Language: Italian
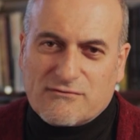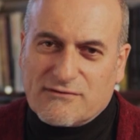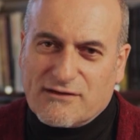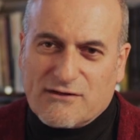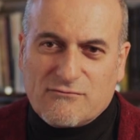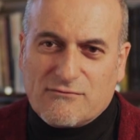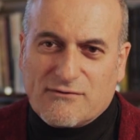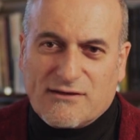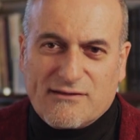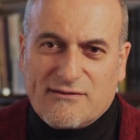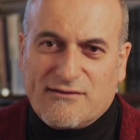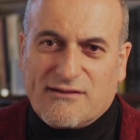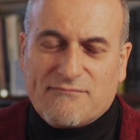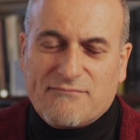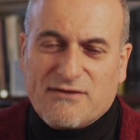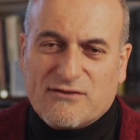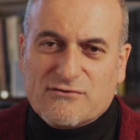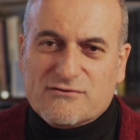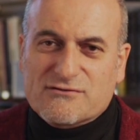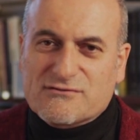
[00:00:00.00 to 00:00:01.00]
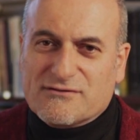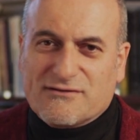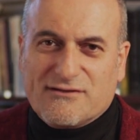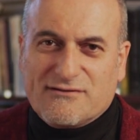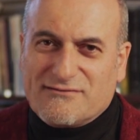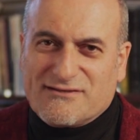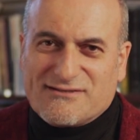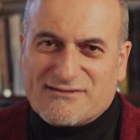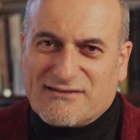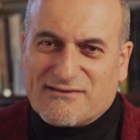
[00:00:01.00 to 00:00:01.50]
né l'URID né Beatles
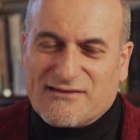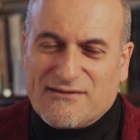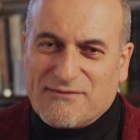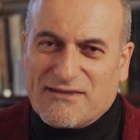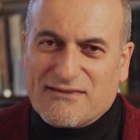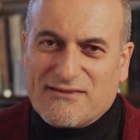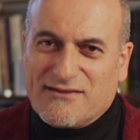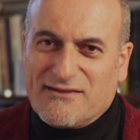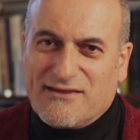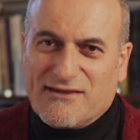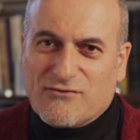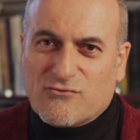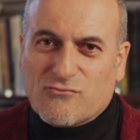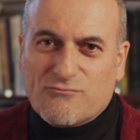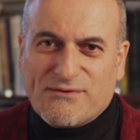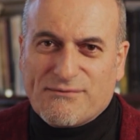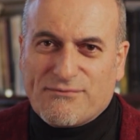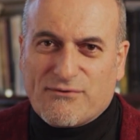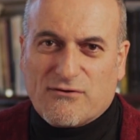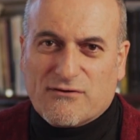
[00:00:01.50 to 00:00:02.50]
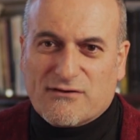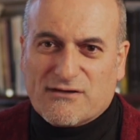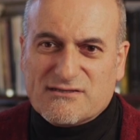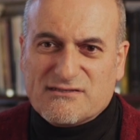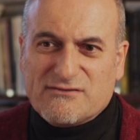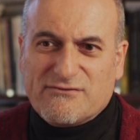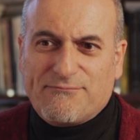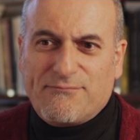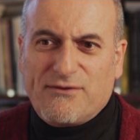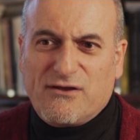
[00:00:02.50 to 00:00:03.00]
esattamente dei gruppi
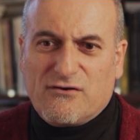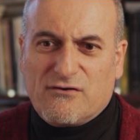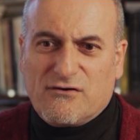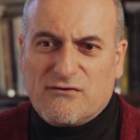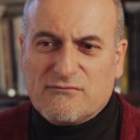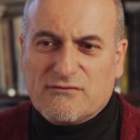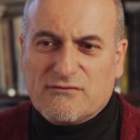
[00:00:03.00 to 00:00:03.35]
progressive, però